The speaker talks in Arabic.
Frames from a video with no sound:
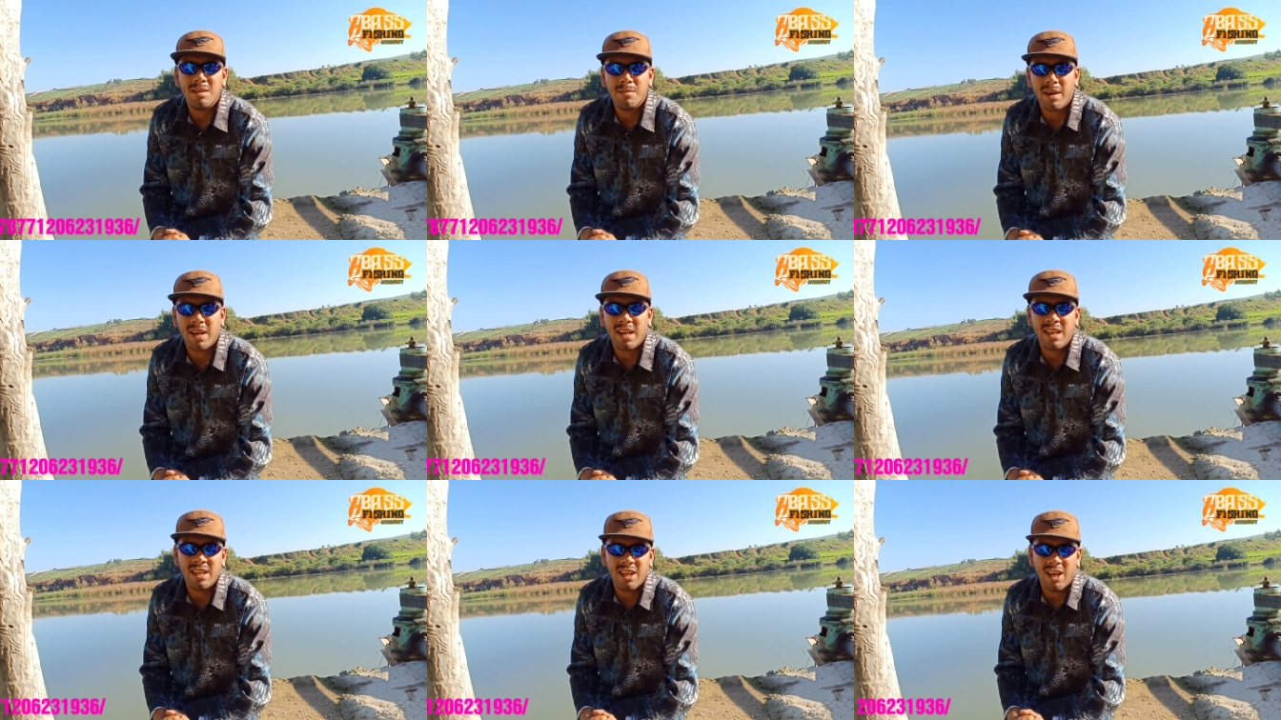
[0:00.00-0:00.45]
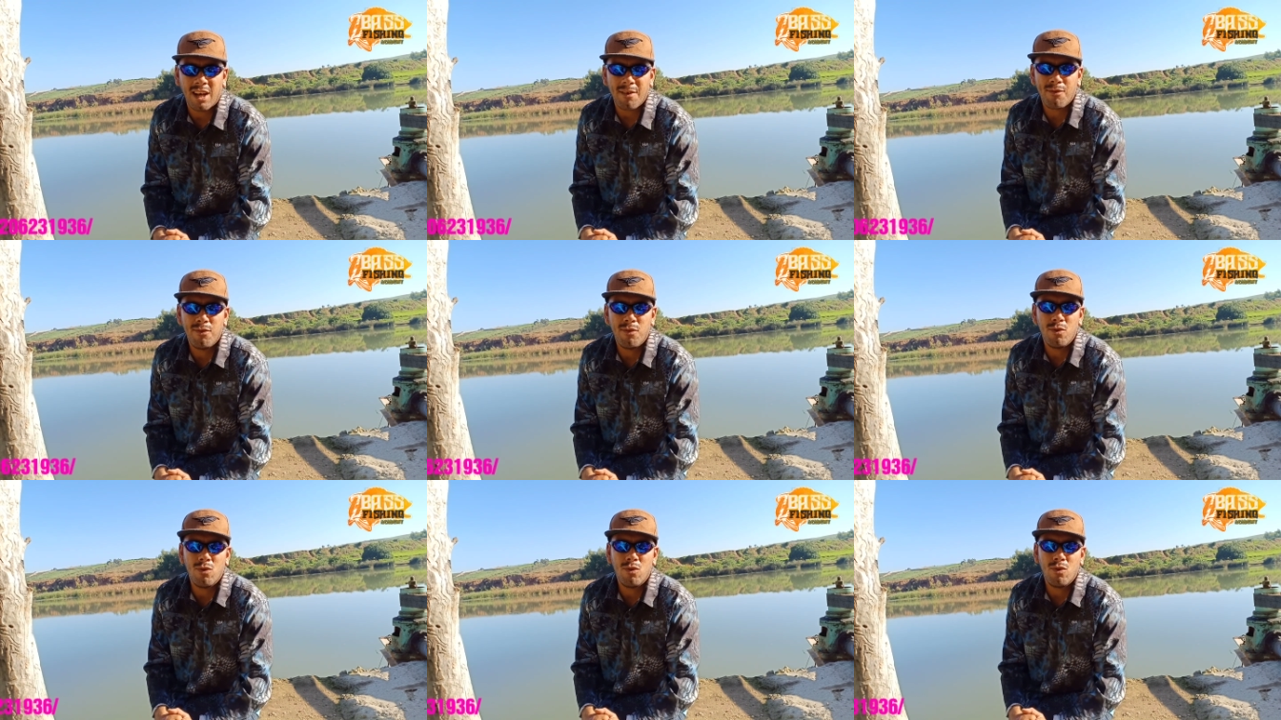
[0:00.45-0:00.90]
باغيين
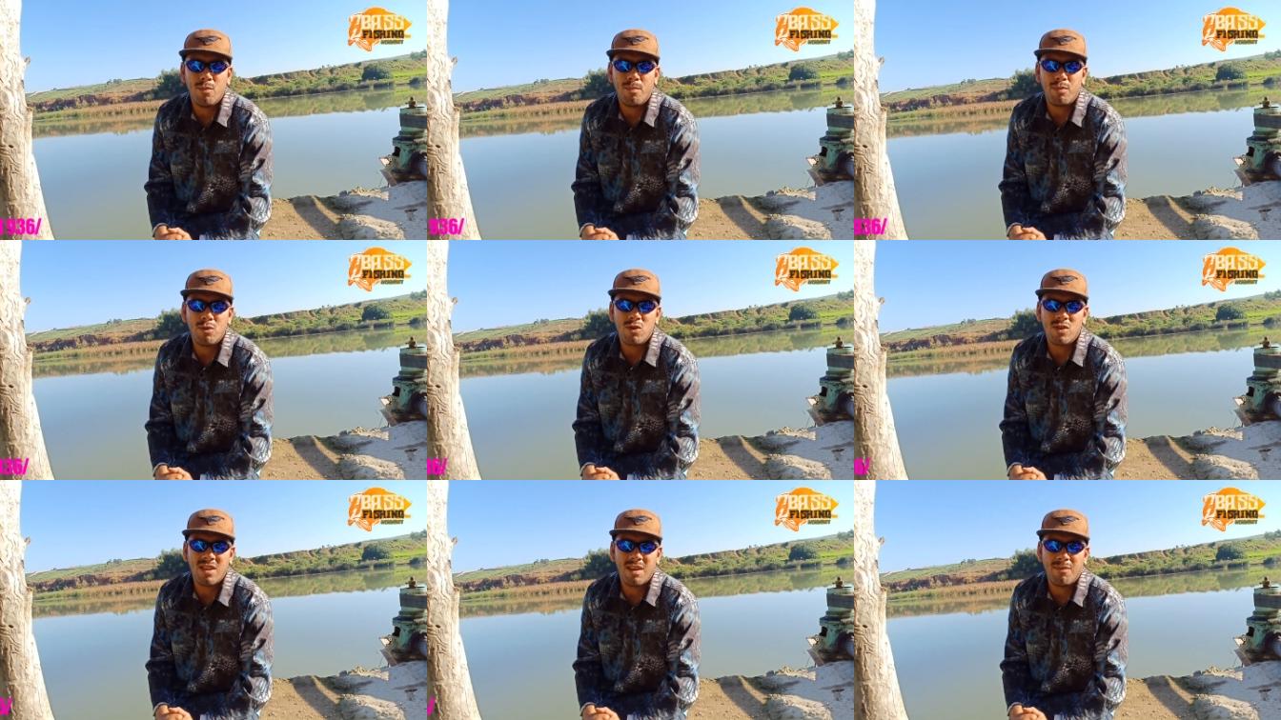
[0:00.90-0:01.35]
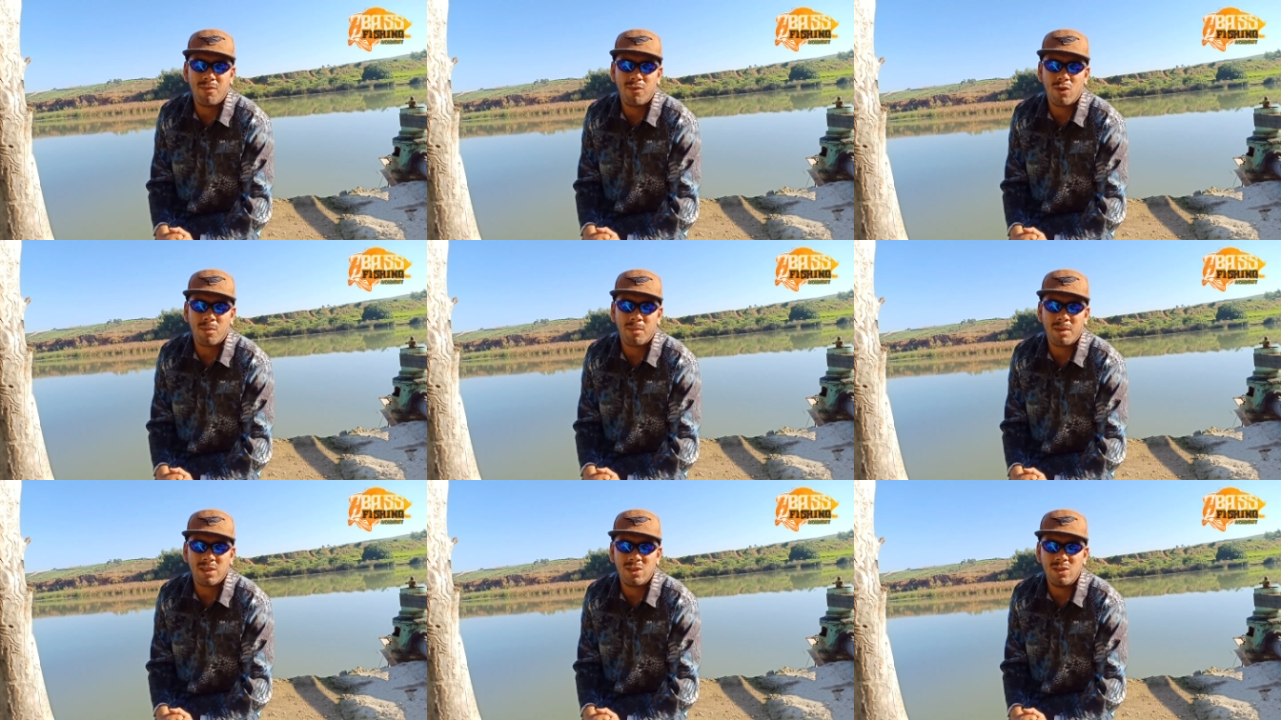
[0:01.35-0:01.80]
يعرفوا بلوس
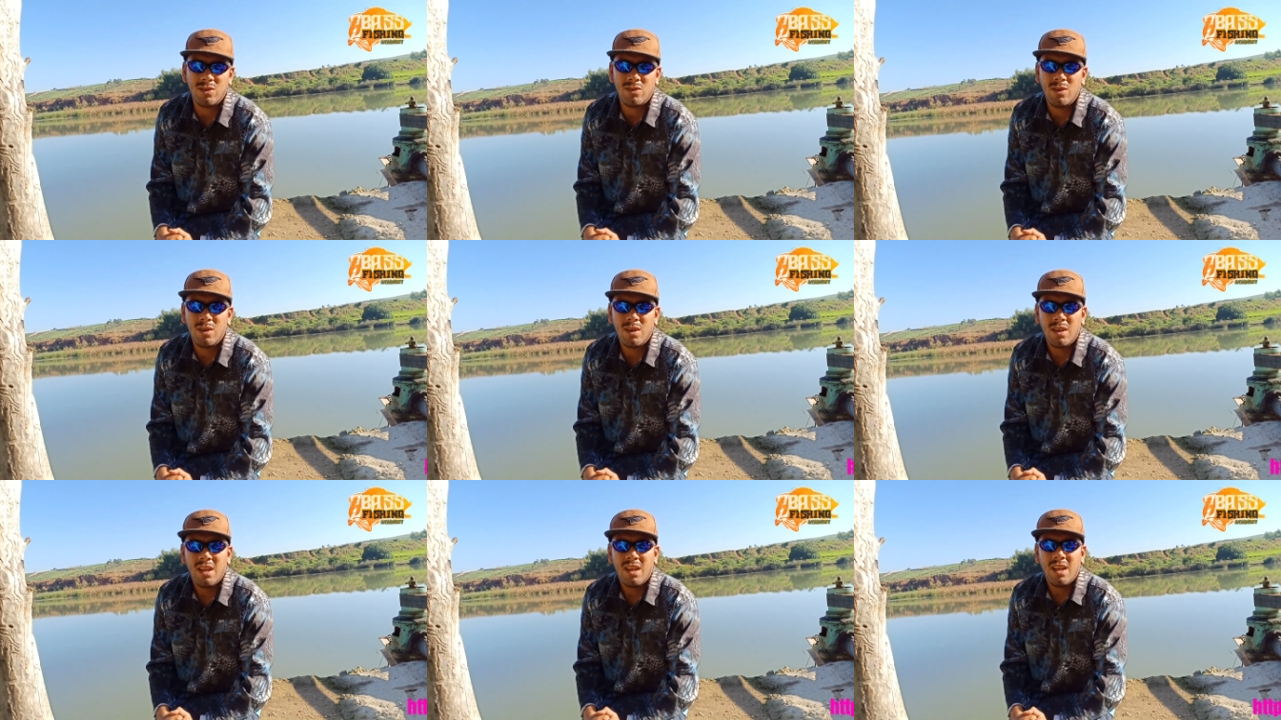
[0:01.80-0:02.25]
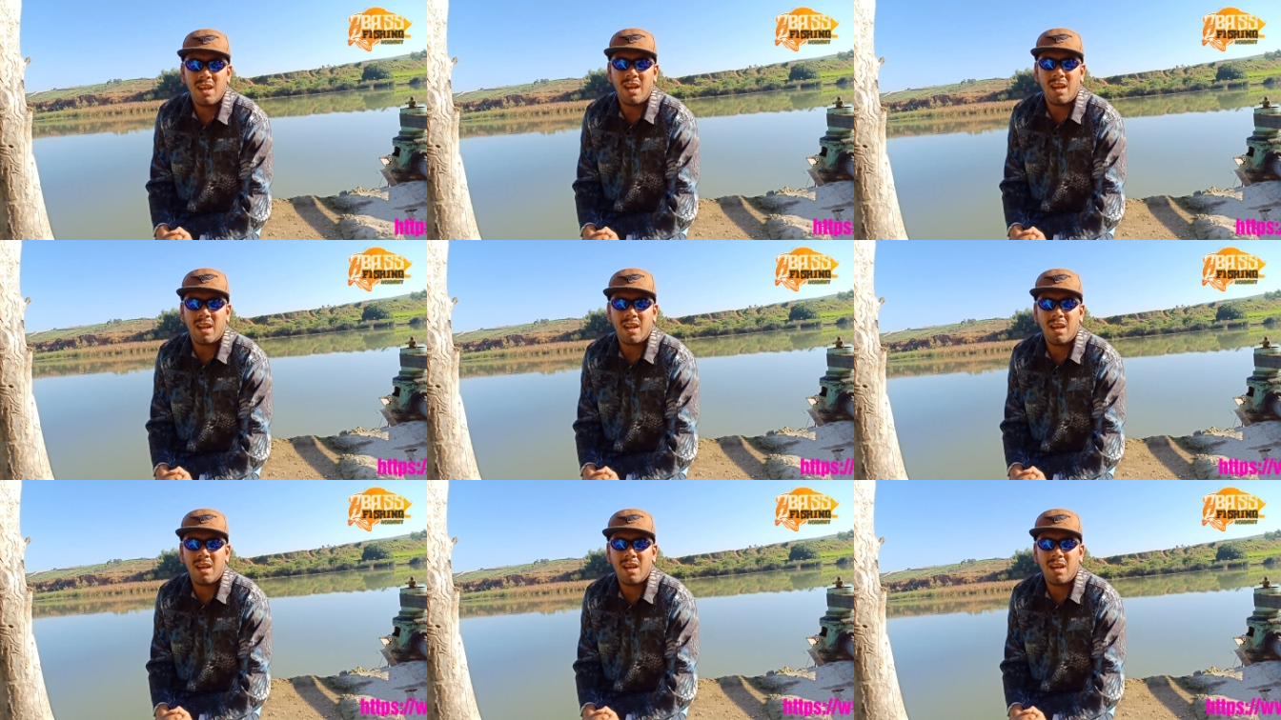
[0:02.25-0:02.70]
دانفورماسيون
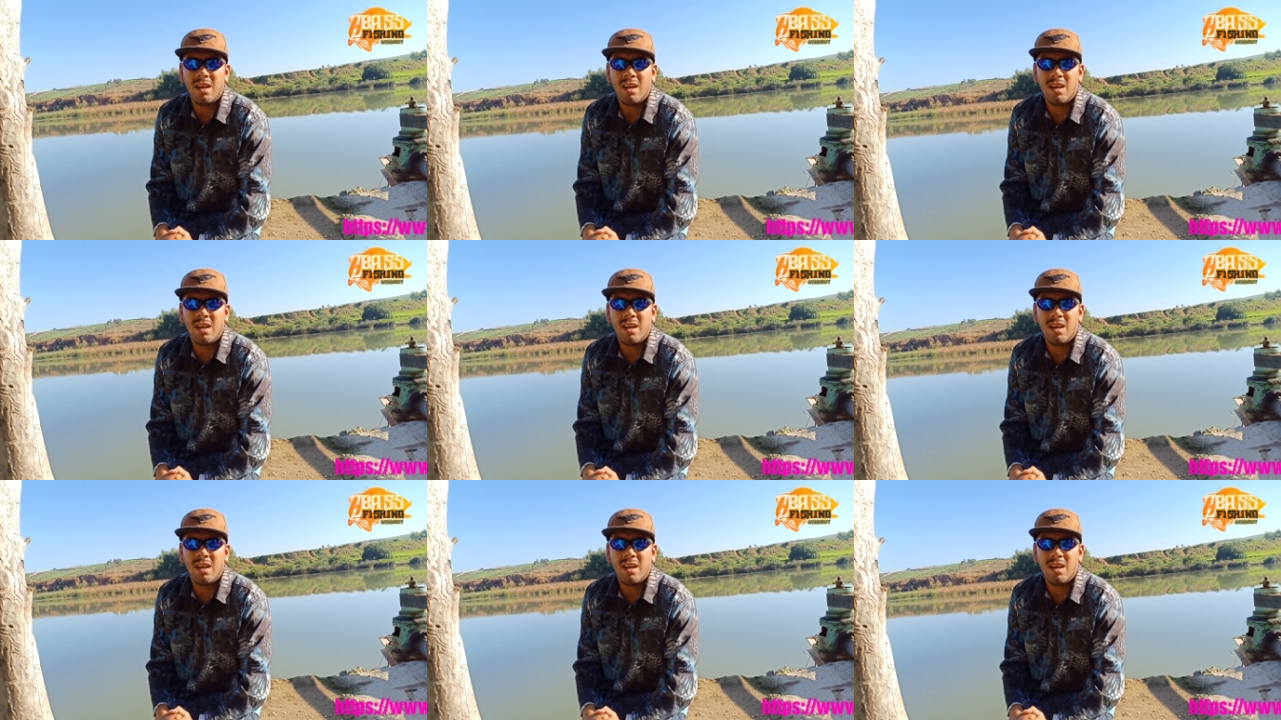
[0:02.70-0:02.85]
على